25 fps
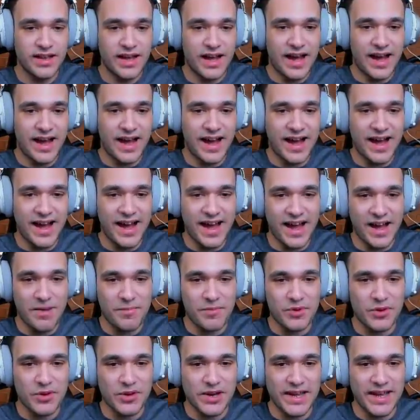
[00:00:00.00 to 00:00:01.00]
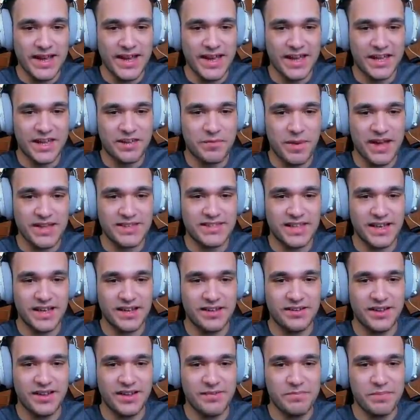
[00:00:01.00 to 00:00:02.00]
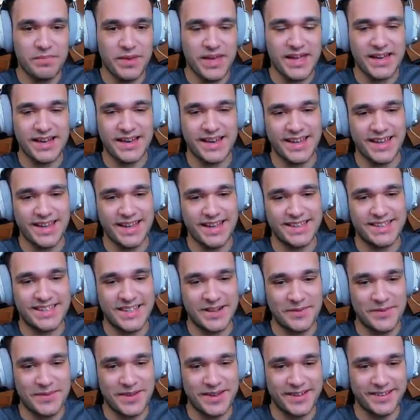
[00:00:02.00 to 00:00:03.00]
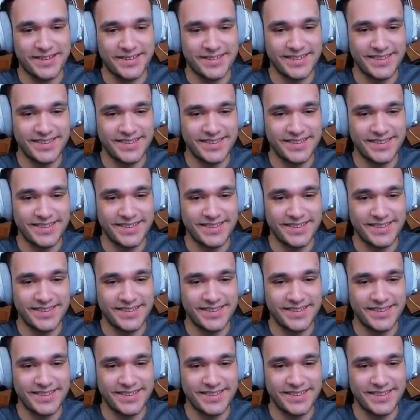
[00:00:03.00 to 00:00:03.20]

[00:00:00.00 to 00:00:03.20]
Ah, moleque, mas... É- beleza, mano.